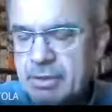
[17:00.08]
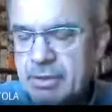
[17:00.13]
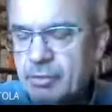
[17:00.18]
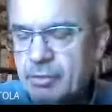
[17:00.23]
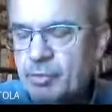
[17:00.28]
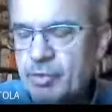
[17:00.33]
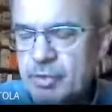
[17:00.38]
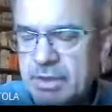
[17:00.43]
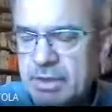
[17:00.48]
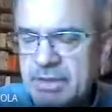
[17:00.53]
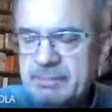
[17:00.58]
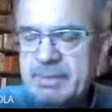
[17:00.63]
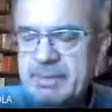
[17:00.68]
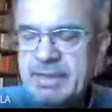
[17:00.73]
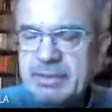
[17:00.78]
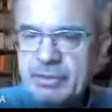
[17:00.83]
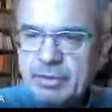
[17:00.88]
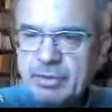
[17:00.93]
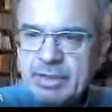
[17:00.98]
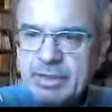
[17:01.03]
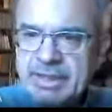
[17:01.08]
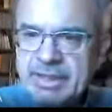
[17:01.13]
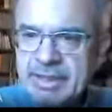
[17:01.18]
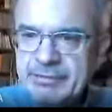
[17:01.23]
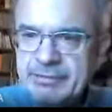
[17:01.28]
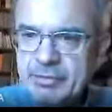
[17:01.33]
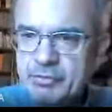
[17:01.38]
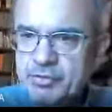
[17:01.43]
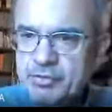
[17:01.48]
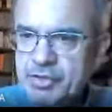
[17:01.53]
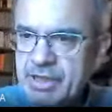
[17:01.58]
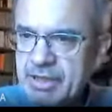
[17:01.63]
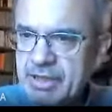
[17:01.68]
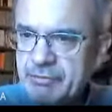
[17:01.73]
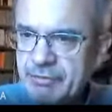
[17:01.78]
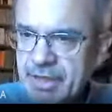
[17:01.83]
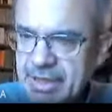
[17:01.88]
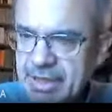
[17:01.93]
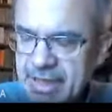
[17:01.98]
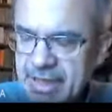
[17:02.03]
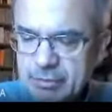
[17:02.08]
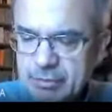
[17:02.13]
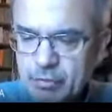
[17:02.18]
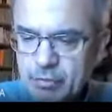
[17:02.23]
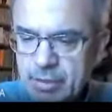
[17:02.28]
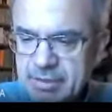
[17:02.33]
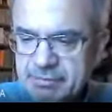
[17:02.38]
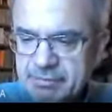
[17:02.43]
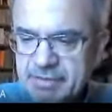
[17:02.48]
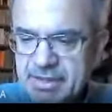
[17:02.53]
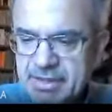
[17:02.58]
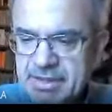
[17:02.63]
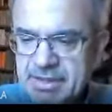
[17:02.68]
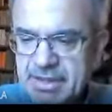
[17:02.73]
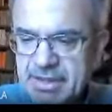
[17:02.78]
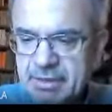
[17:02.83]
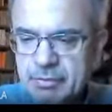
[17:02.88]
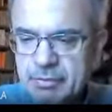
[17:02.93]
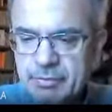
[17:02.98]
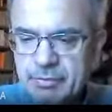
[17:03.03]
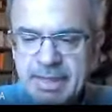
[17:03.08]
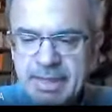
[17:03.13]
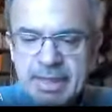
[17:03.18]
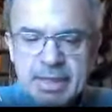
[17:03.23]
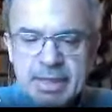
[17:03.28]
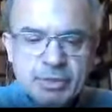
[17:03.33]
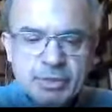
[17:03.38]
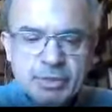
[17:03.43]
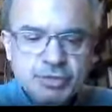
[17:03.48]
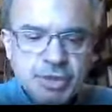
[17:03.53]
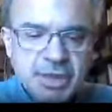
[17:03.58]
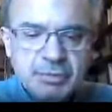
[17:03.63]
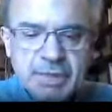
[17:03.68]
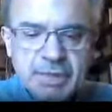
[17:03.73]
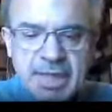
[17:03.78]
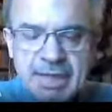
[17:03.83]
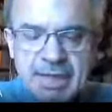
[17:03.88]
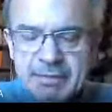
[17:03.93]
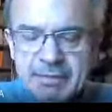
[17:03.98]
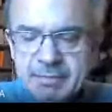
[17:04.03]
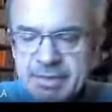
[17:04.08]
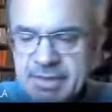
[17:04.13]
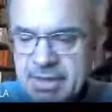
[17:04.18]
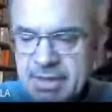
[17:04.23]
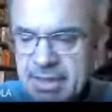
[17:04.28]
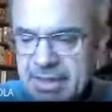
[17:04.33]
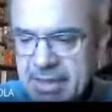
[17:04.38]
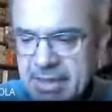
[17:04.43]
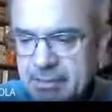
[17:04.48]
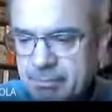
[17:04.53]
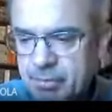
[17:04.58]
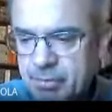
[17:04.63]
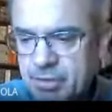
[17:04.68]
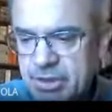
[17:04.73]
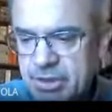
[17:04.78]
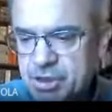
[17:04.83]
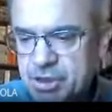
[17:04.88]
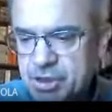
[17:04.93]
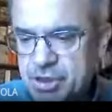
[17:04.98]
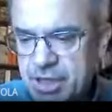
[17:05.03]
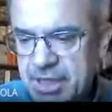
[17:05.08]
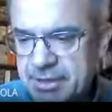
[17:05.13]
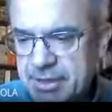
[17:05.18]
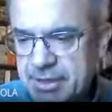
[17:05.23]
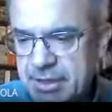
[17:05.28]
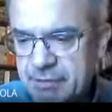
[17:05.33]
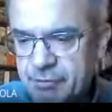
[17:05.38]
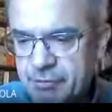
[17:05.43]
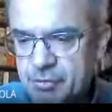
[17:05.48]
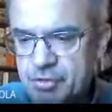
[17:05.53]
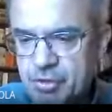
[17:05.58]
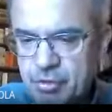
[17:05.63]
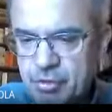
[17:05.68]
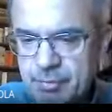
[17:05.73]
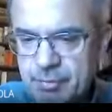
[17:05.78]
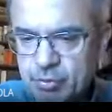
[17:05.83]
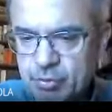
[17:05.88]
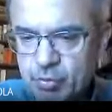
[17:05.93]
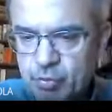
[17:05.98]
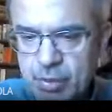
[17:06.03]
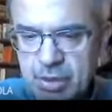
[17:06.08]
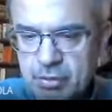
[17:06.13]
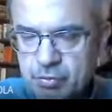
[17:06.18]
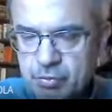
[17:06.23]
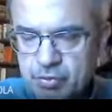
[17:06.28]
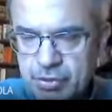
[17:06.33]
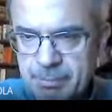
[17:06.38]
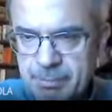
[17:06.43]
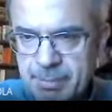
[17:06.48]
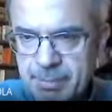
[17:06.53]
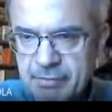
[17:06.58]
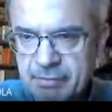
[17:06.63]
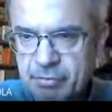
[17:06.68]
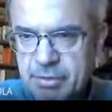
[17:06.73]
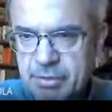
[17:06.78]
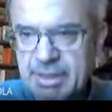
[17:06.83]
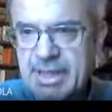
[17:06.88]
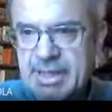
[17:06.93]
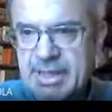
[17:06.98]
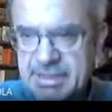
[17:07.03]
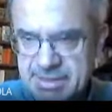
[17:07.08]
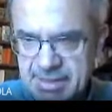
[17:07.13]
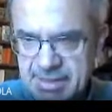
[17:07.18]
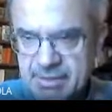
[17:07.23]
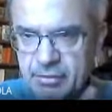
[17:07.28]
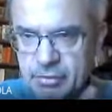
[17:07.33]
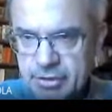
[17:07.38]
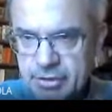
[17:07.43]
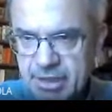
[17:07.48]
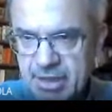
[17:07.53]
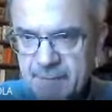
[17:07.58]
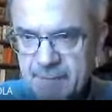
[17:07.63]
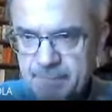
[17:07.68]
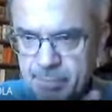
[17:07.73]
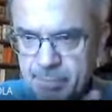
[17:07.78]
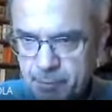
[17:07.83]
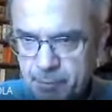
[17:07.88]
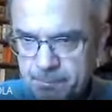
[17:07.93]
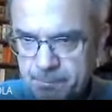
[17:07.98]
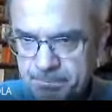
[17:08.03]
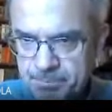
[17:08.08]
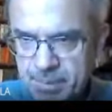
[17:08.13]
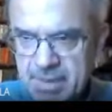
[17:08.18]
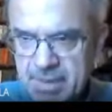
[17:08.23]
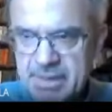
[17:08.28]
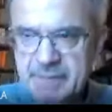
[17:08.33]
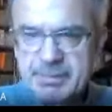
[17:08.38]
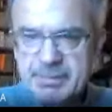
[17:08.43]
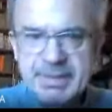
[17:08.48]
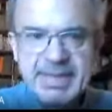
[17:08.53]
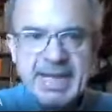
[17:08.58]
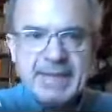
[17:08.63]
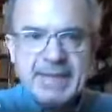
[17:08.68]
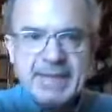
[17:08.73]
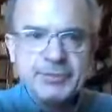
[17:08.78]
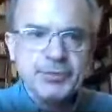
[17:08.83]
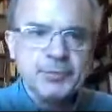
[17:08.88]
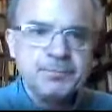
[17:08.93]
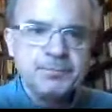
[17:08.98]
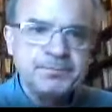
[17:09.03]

come un elemento che dava un significato alla vita, come cioè aiutava a mettere in campo delle scelte che fossero mature e consapevoli, essendo il tempo limitato